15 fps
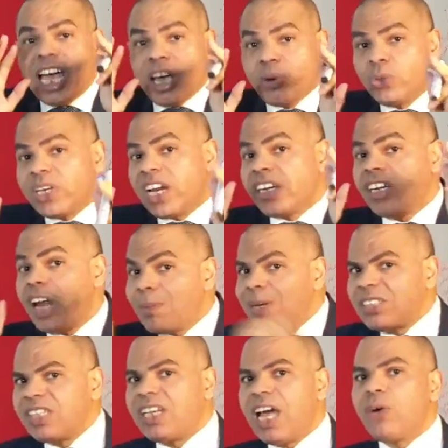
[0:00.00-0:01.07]
هنا
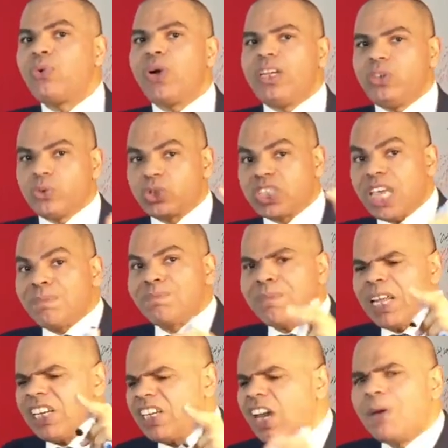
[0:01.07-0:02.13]
النمط الأول
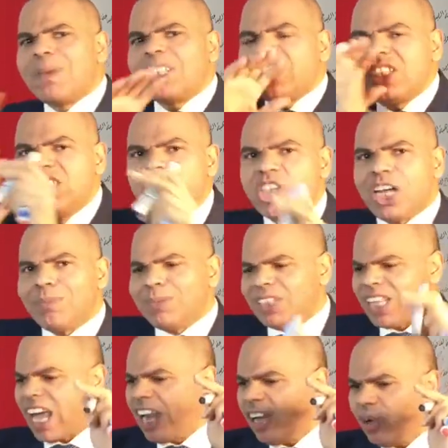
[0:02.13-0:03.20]
يسمى النمط الجامد
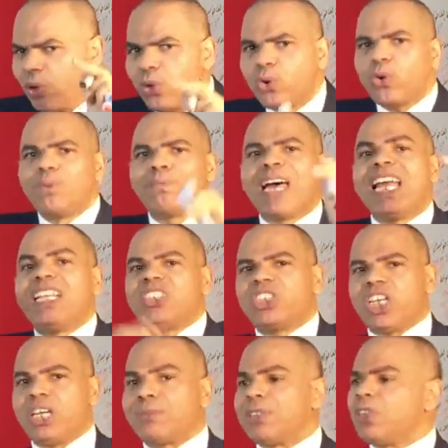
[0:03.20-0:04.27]
الحكم
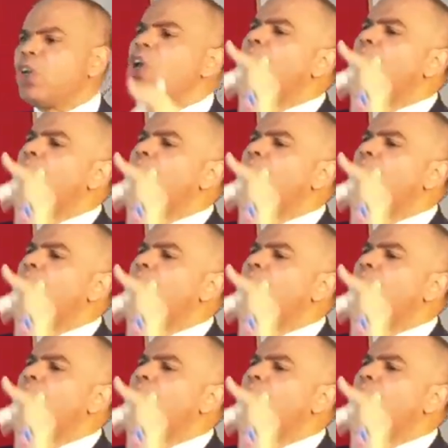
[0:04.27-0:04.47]
الجامد